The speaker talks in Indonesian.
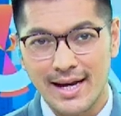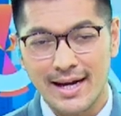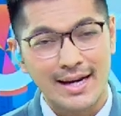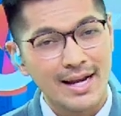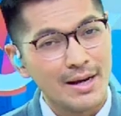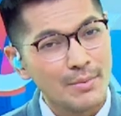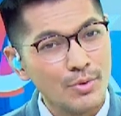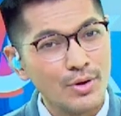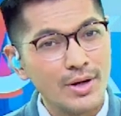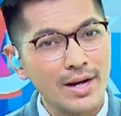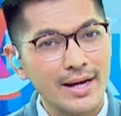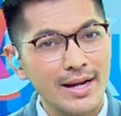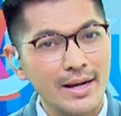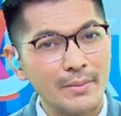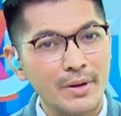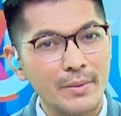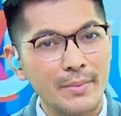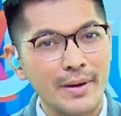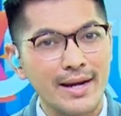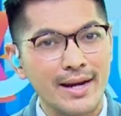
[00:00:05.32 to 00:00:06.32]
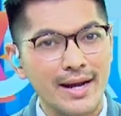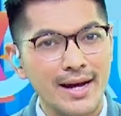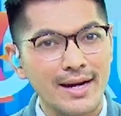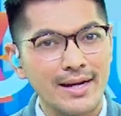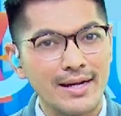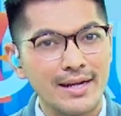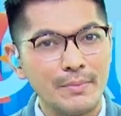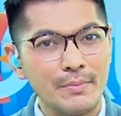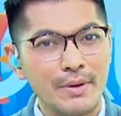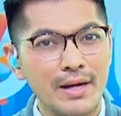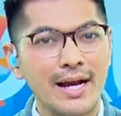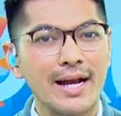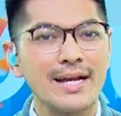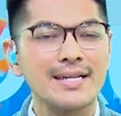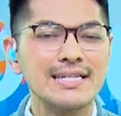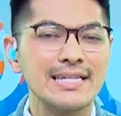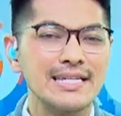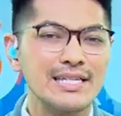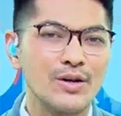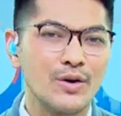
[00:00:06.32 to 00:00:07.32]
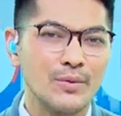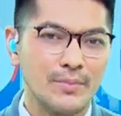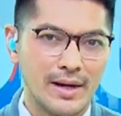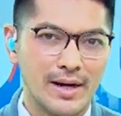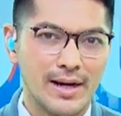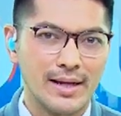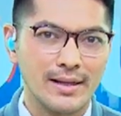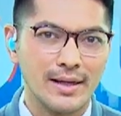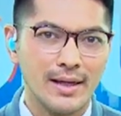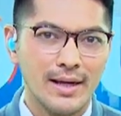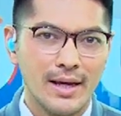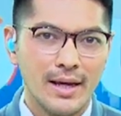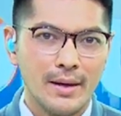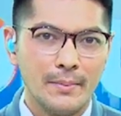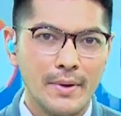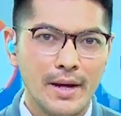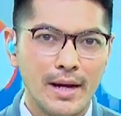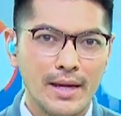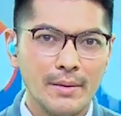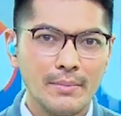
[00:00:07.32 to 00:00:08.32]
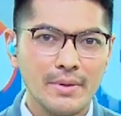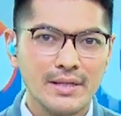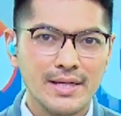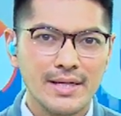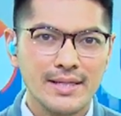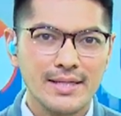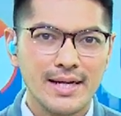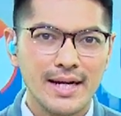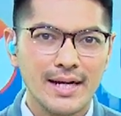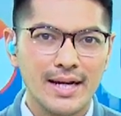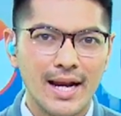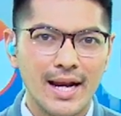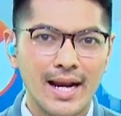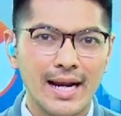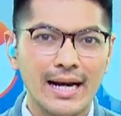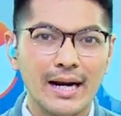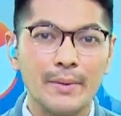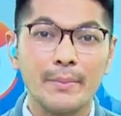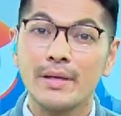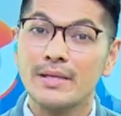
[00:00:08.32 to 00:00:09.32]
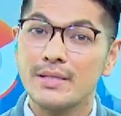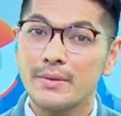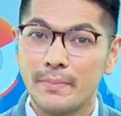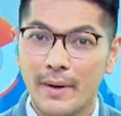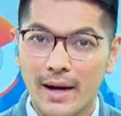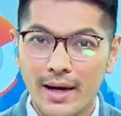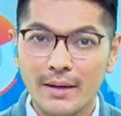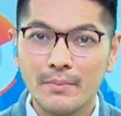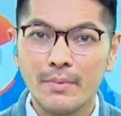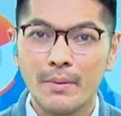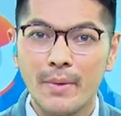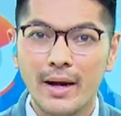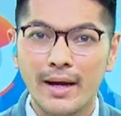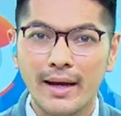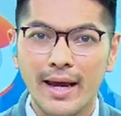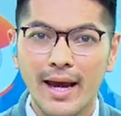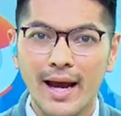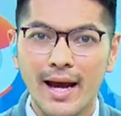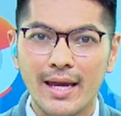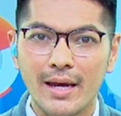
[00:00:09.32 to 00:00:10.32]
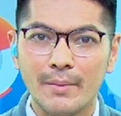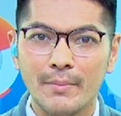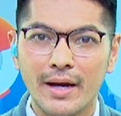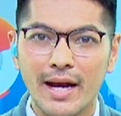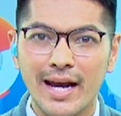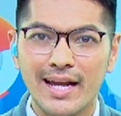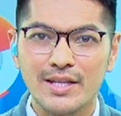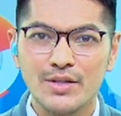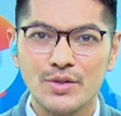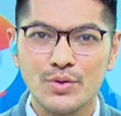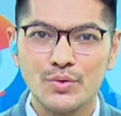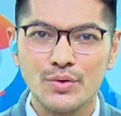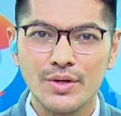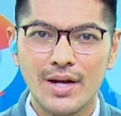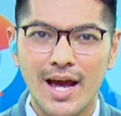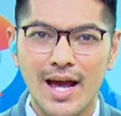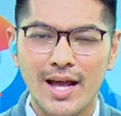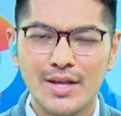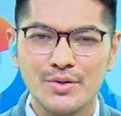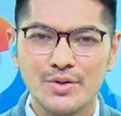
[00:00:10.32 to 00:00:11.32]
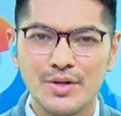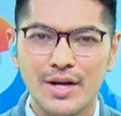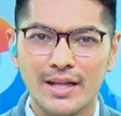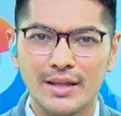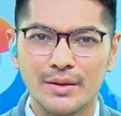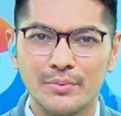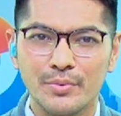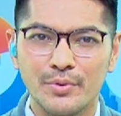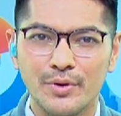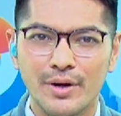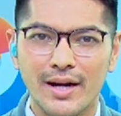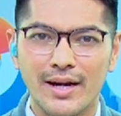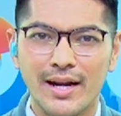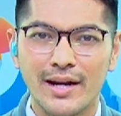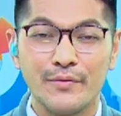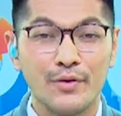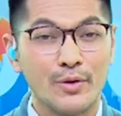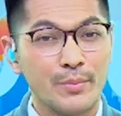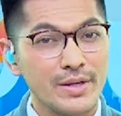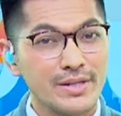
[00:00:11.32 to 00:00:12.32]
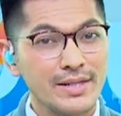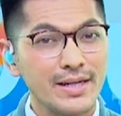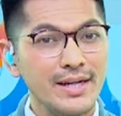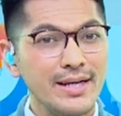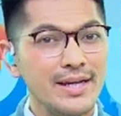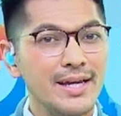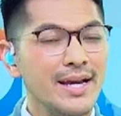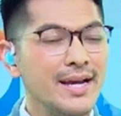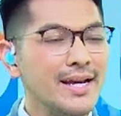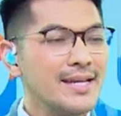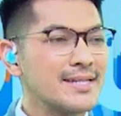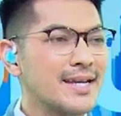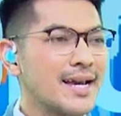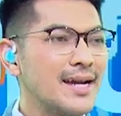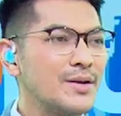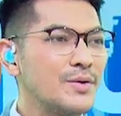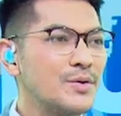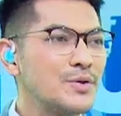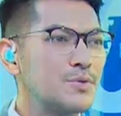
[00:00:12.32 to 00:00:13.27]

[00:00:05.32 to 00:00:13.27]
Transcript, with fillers: Namun ada yang berbeda di Bekasi, Jawa Barat. Mie ayam disajikan ala ramen Jepang memakai ayam katsu dan juga tempura. Dan informasi ini sekaligus